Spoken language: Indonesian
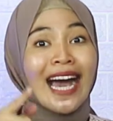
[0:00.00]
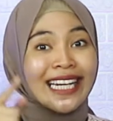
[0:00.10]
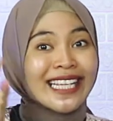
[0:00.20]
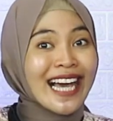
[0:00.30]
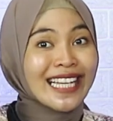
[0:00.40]

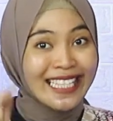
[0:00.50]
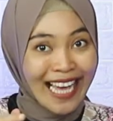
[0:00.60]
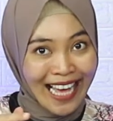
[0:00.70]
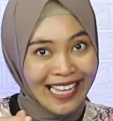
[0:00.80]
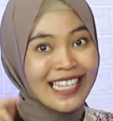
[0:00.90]

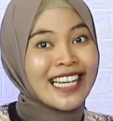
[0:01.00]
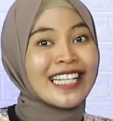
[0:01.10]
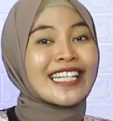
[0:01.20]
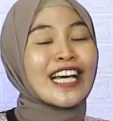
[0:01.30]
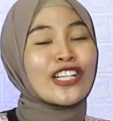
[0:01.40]
harganya
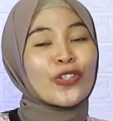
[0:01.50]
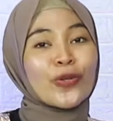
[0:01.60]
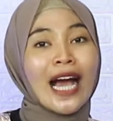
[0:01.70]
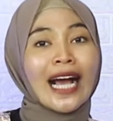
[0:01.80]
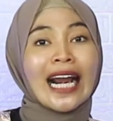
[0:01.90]
dan
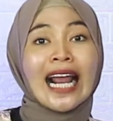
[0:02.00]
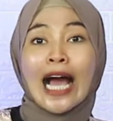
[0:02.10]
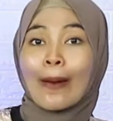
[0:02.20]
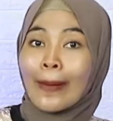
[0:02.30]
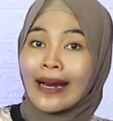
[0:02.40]
juga
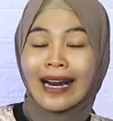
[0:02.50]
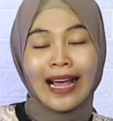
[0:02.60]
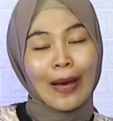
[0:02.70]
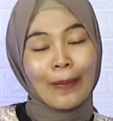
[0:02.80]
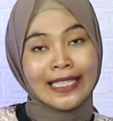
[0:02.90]

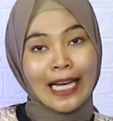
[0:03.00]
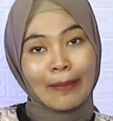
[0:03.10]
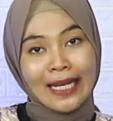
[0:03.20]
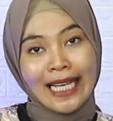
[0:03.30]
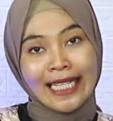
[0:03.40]
kelengkapan-kelengkapannya
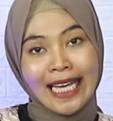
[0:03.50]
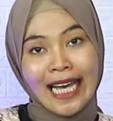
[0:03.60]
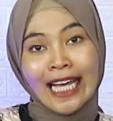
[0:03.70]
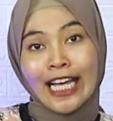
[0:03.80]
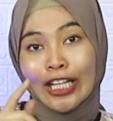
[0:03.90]
apa
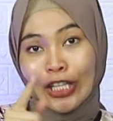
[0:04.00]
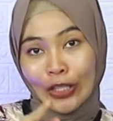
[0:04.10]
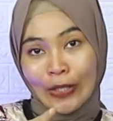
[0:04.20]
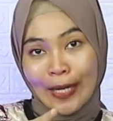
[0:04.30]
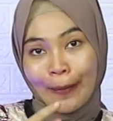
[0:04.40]
saja?
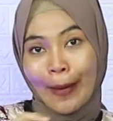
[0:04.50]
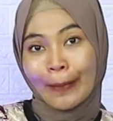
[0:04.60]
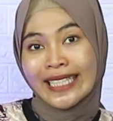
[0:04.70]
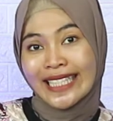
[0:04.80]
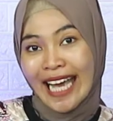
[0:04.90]
Tonton
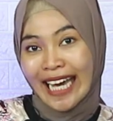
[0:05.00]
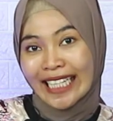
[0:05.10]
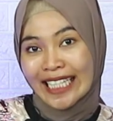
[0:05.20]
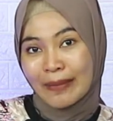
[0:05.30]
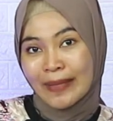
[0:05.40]
sampai habis, jangan
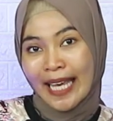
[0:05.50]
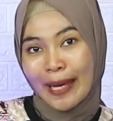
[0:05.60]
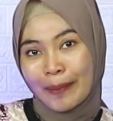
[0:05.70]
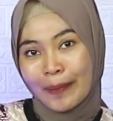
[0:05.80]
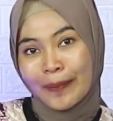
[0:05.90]
di
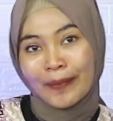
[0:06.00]
skip-skip.